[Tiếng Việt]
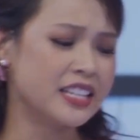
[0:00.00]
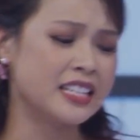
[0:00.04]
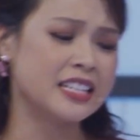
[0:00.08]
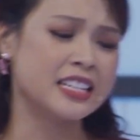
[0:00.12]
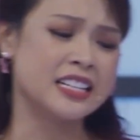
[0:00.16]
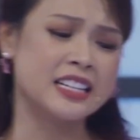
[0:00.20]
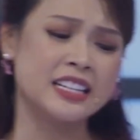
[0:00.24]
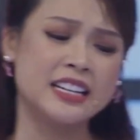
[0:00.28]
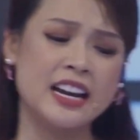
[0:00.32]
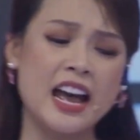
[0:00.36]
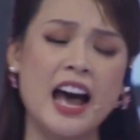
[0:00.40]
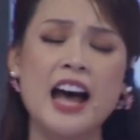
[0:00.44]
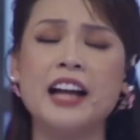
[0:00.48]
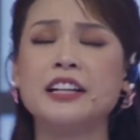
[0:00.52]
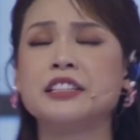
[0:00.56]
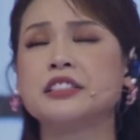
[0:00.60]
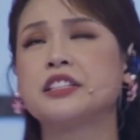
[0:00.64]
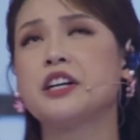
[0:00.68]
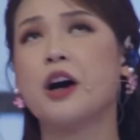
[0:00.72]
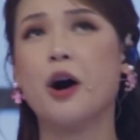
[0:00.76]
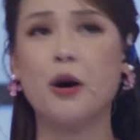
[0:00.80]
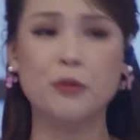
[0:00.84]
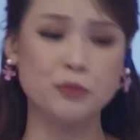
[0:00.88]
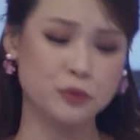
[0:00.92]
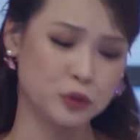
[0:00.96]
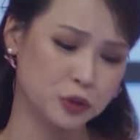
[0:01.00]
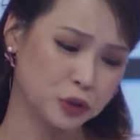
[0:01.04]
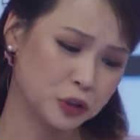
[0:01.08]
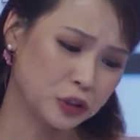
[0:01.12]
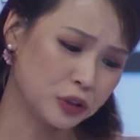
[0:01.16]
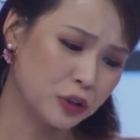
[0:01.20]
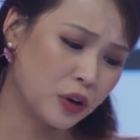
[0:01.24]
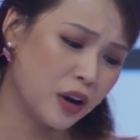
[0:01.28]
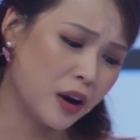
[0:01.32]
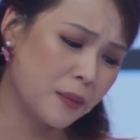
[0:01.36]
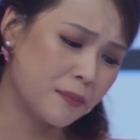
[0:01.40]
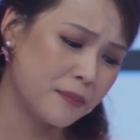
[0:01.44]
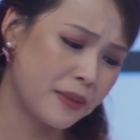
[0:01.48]
Nhưng nàng công
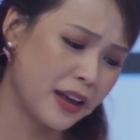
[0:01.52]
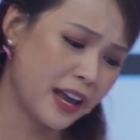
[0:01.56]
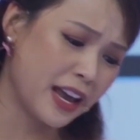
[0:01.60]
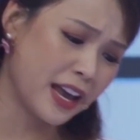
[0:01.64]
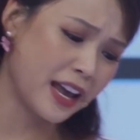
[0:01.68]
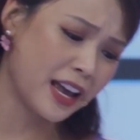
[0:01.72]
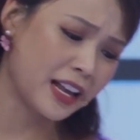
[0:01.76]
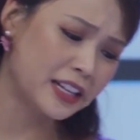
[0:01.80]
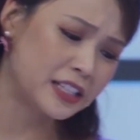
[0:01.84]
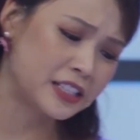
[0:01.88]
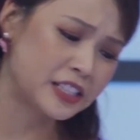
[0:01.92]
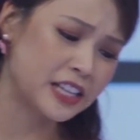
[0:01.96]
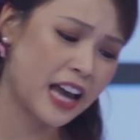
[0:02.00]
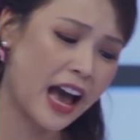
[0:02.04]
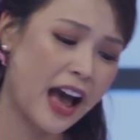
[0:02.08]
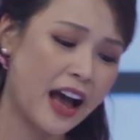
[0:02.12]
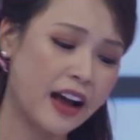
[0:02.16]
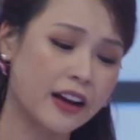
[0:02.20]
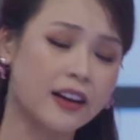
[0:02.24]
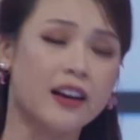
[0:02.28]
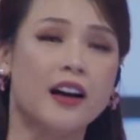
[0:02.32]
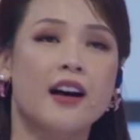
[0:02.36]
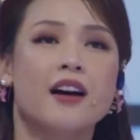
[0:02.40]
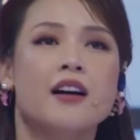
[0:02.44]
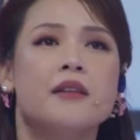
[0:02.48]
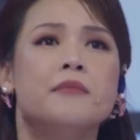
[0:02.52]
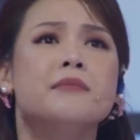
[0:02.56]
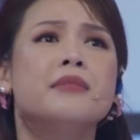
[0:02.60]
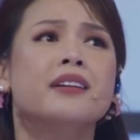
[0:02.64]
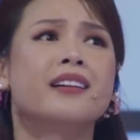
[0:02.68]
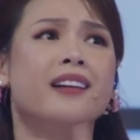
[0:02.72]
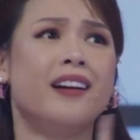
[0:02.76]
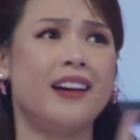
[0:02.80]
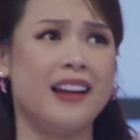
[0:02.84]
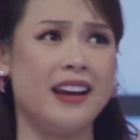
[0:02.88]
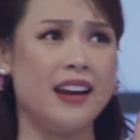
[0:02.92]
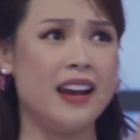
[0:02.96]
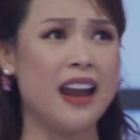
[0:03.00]
chúa biết chăng,
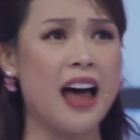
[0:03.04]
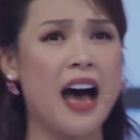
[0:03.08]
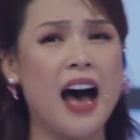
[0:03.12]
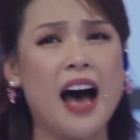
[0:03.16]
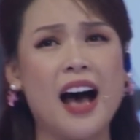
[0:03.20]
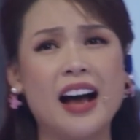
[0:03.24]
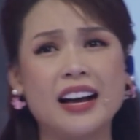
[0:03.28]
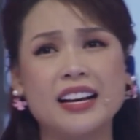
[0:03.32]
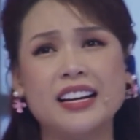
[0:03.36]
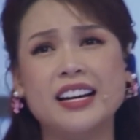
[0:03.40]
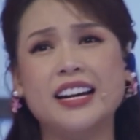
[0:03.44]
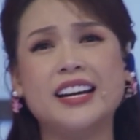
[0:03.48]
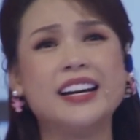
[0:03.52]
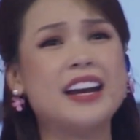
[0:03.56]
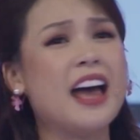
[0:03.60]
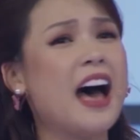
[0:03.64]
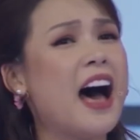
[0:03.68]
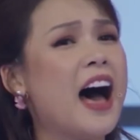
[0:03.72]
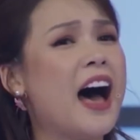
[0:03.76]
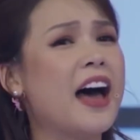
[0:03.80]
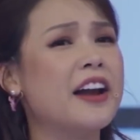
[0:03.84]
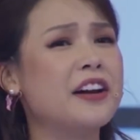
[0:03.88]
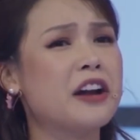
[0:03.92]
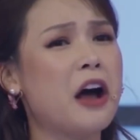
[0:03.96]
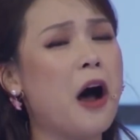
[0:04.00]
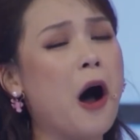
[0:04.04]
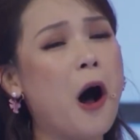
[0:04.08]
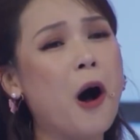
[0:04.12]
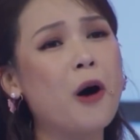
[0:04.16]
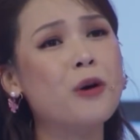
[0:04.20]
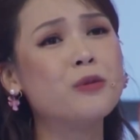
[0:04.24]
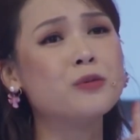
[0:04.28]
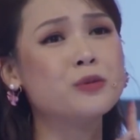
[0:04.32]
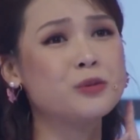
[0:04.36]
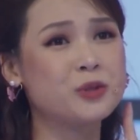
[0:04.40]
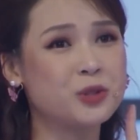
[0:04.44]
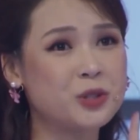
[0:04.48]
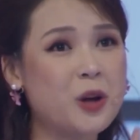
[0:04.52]
mưa là người đàn
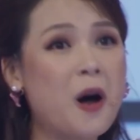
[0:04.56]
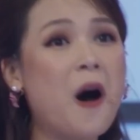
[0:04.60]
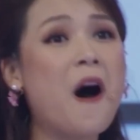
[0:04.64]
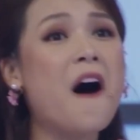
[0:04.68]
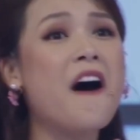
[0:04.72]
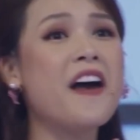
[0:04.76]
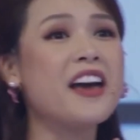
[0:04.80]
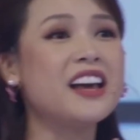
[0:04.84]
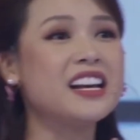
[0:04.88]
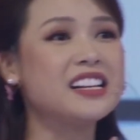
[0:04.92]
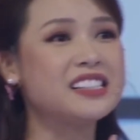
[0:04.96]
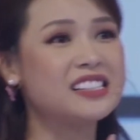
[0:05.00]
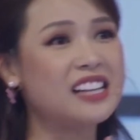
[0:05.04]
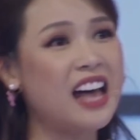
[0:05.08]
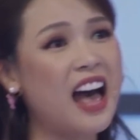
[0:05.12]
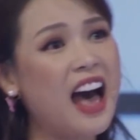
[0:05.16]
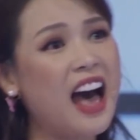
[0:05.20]
ông dối